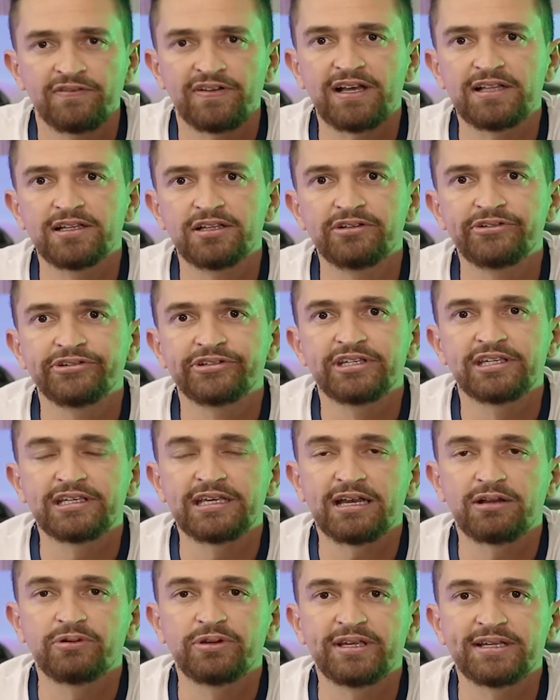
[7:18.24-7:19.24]
falando que
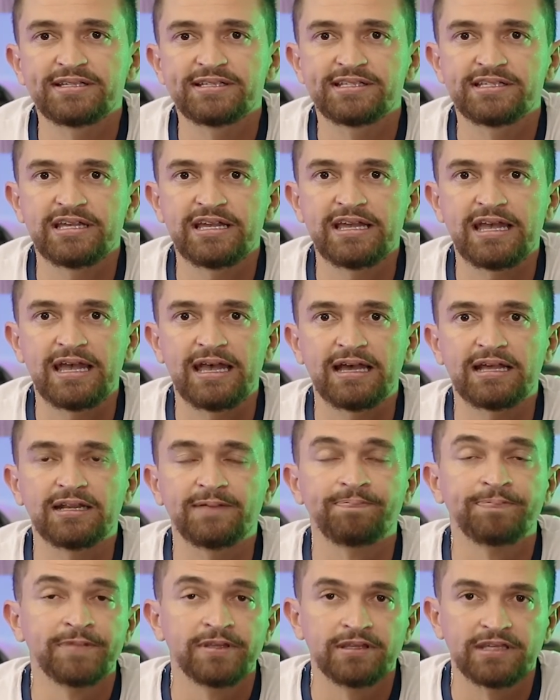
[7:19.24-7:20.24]
quer conhecer
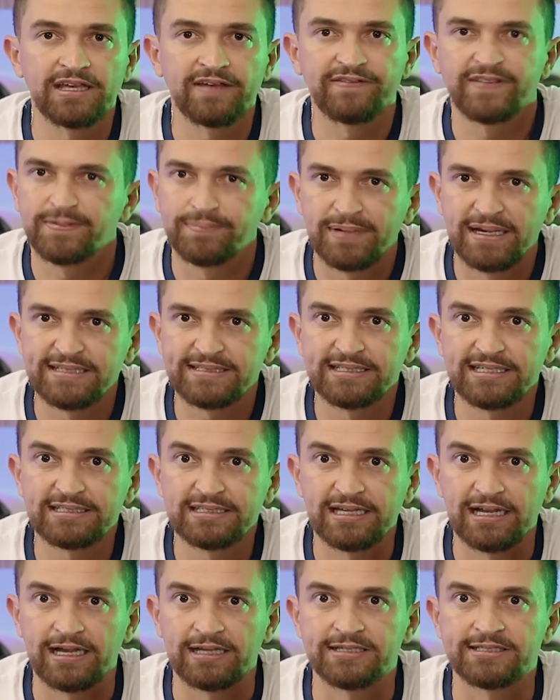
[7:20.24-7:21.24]
ela, quer ver mais
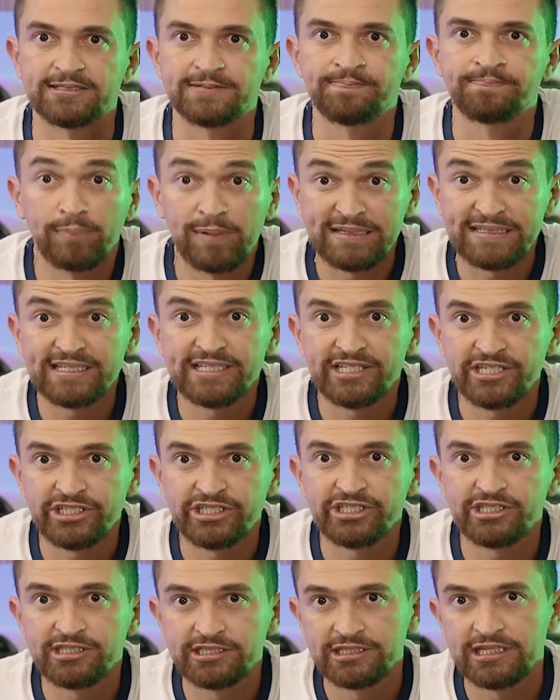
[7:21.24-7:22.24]
detalhes. Mas a
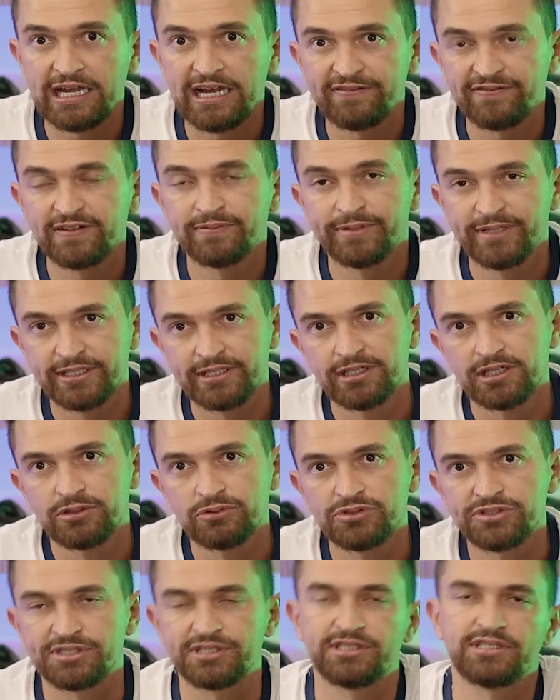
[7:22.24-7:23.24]
gente está
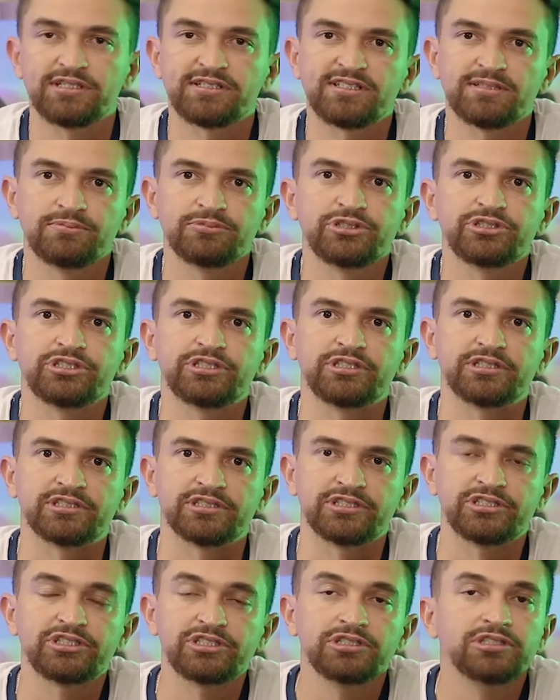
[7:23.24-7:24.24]
fabricando sim essa
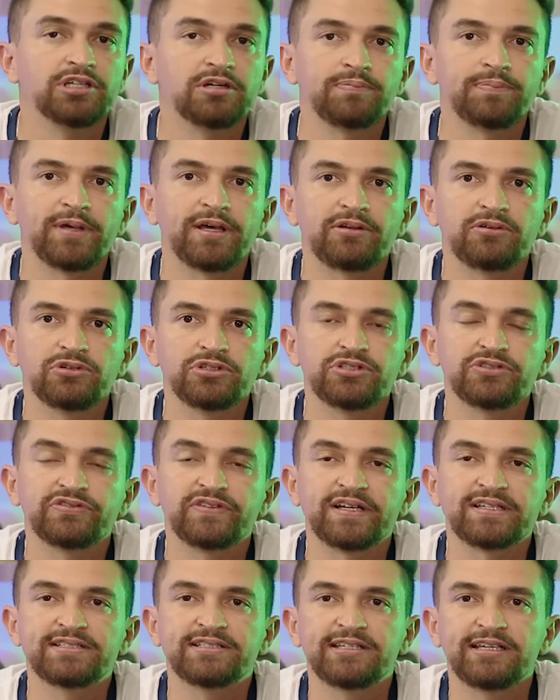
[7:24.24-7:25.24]
mochila, a gente não parou de
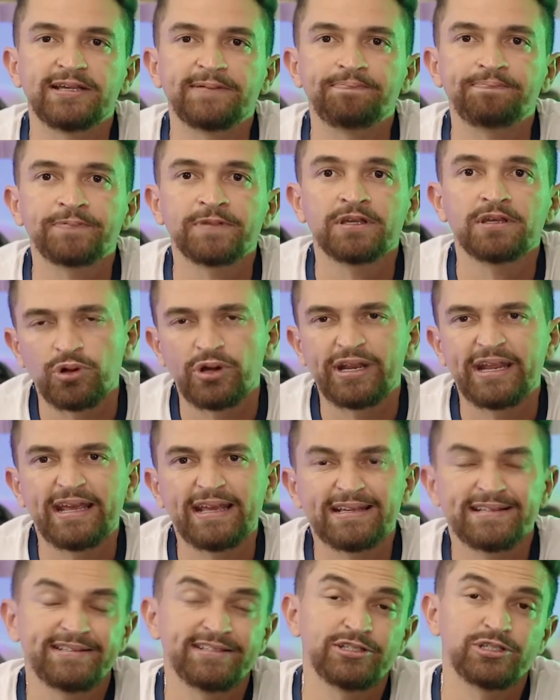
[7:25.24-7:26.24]
fazer,
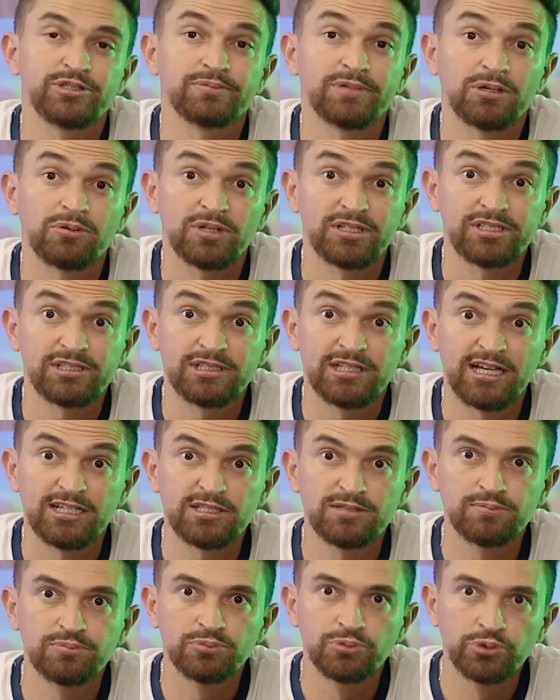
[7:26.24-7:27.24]
porém existe uma
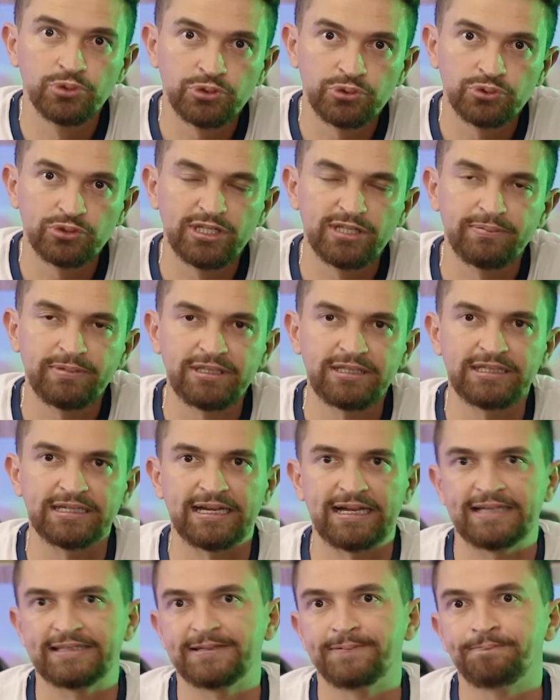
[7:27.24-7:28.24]
quantidade muito
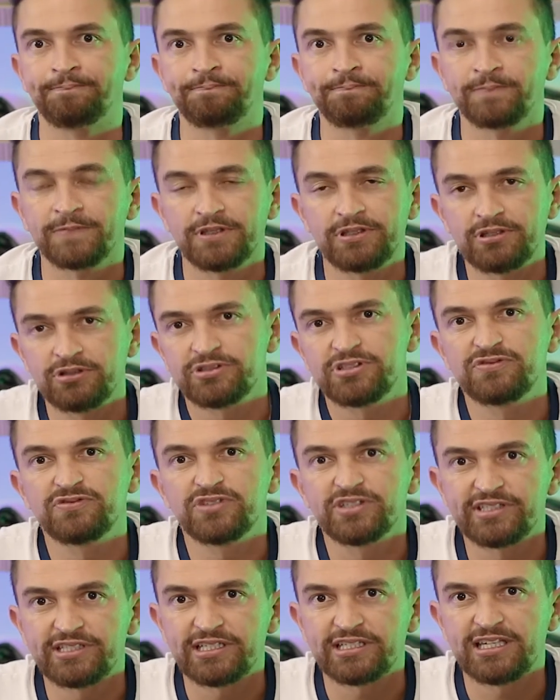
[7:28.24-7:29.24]
limitada. Então, se
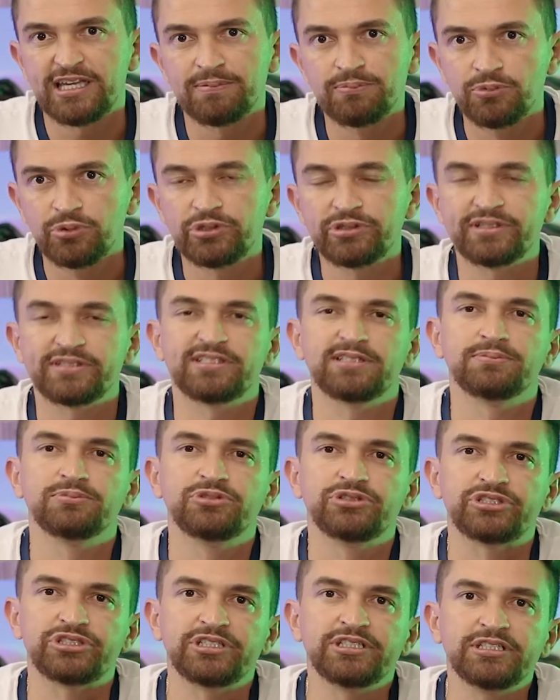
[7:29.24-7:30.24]
você quer muito essa
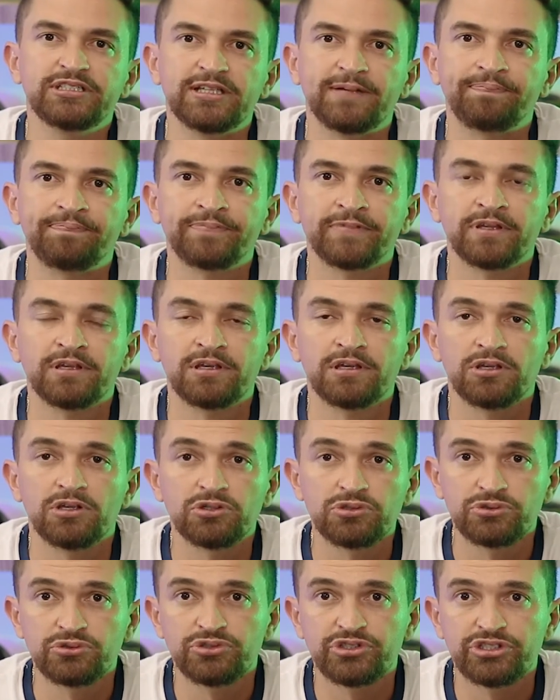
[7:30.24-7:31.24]
mochila,
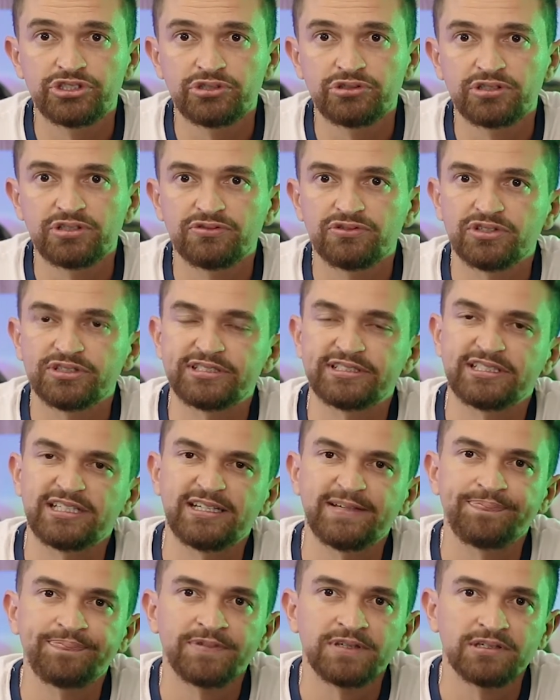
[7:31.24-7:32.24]
eu sugiro que
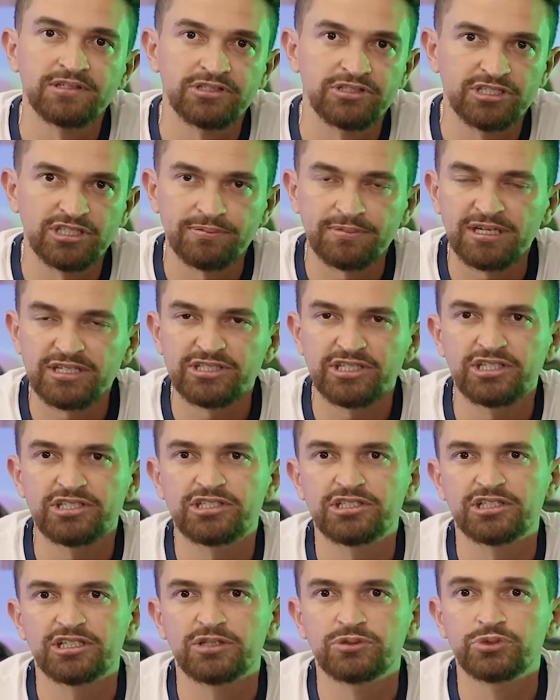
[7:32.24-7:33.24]
você chame a
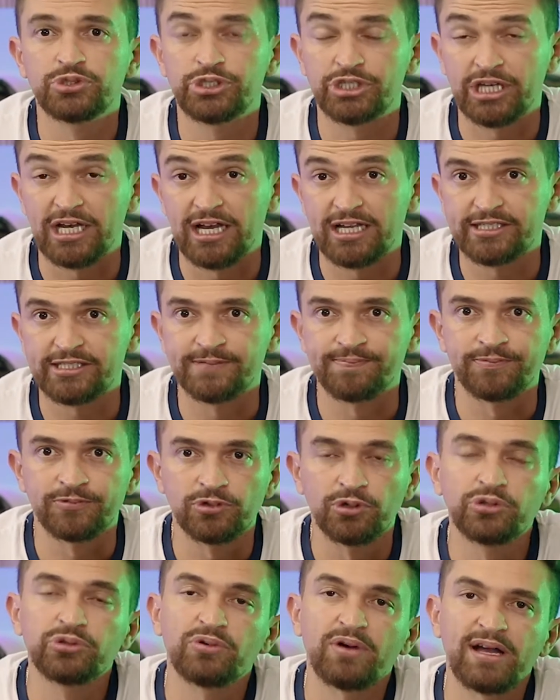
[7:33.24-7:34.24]
gente lá no chat
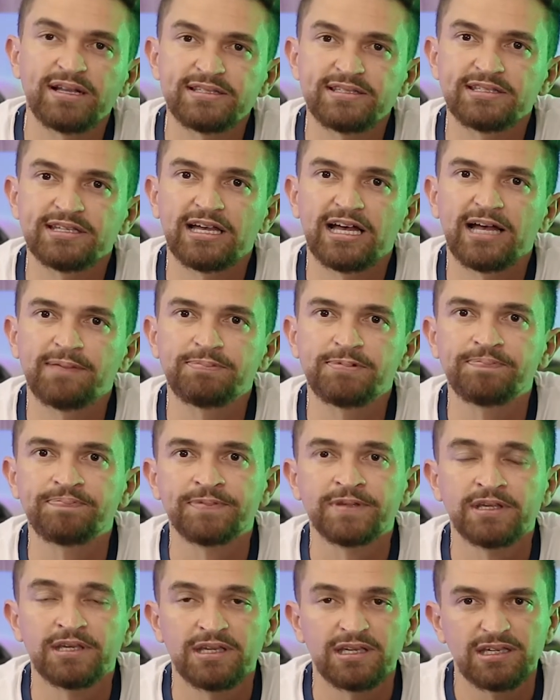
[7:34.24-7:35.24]
ou no WhatsApp
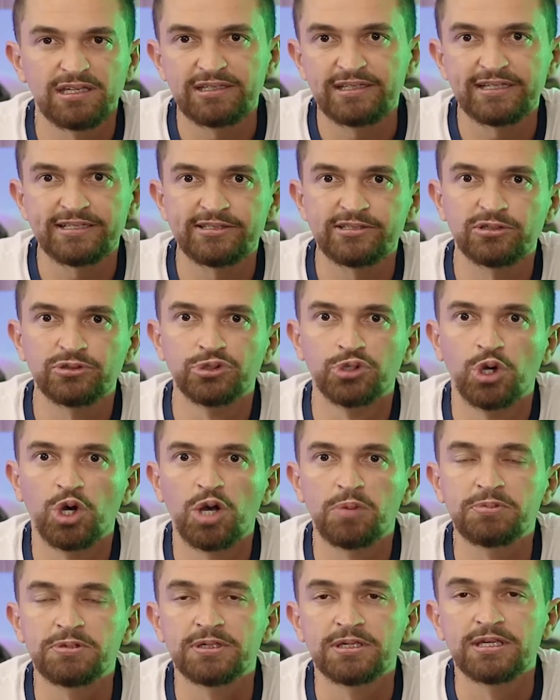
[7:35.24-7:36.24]
e dê seu
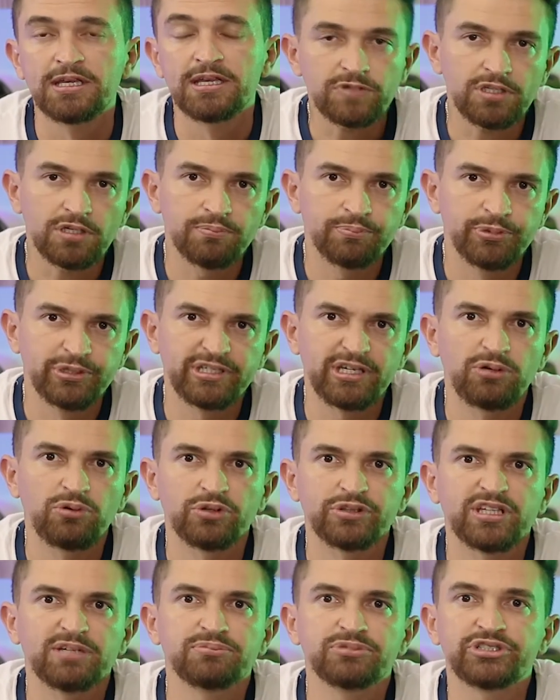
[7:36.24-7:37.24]
nome porque
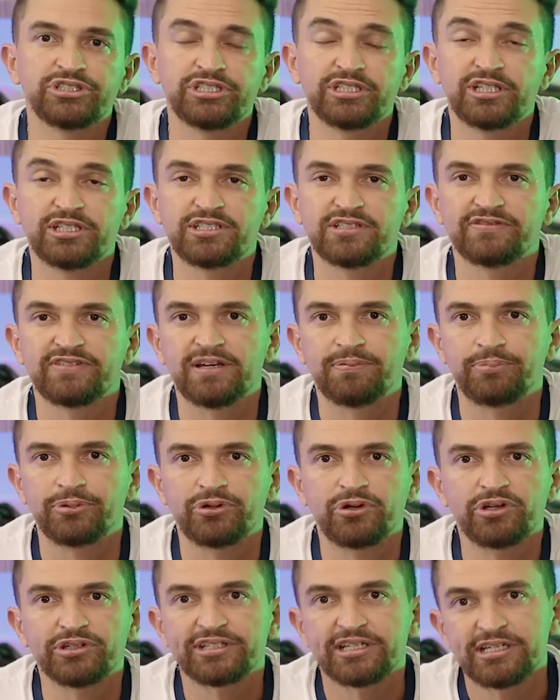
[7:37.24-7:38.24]
quando a mochila estiver
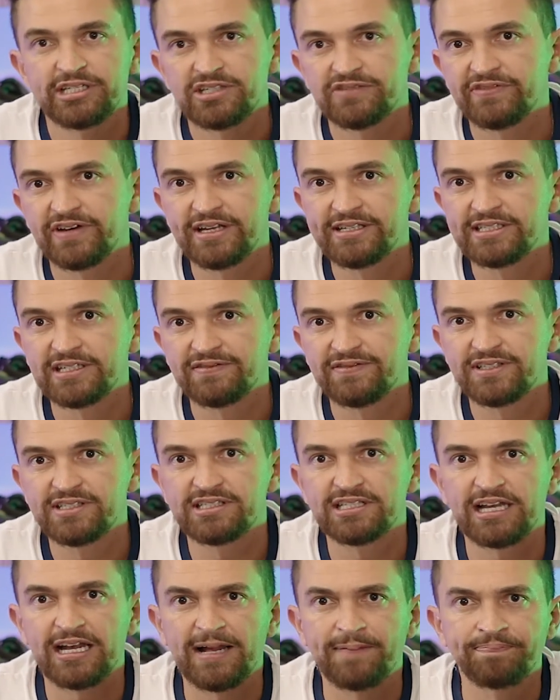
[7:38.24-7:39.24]
pronta, a gente vai te
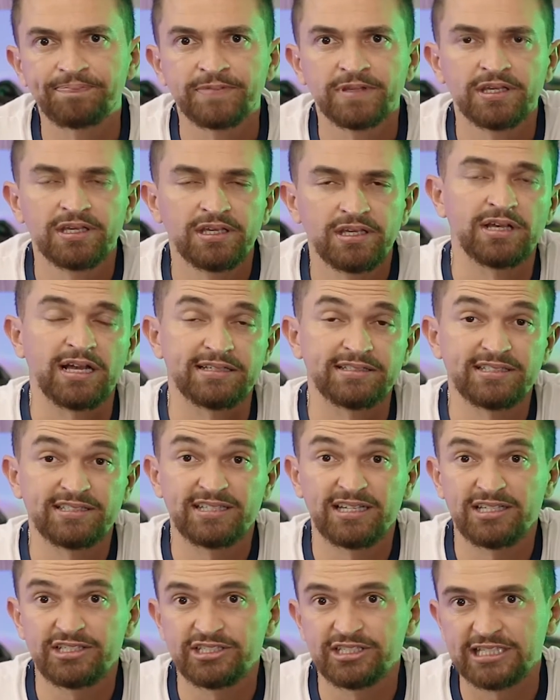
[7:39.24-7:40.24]
avisar. Às
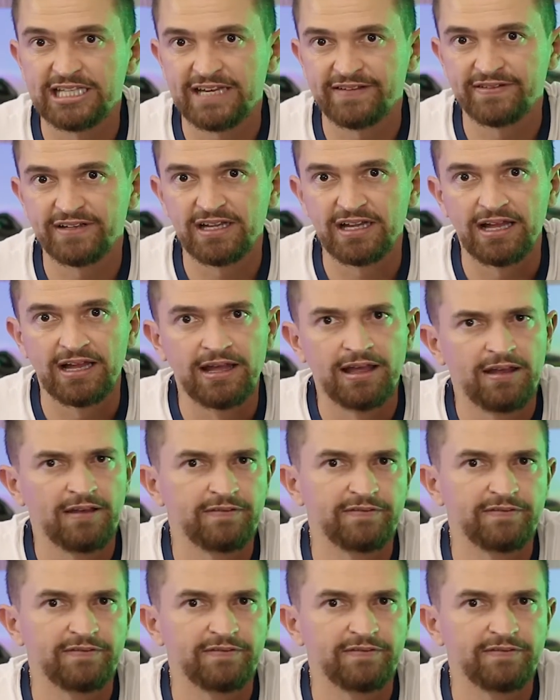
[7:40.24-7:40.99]
vezes a gente leva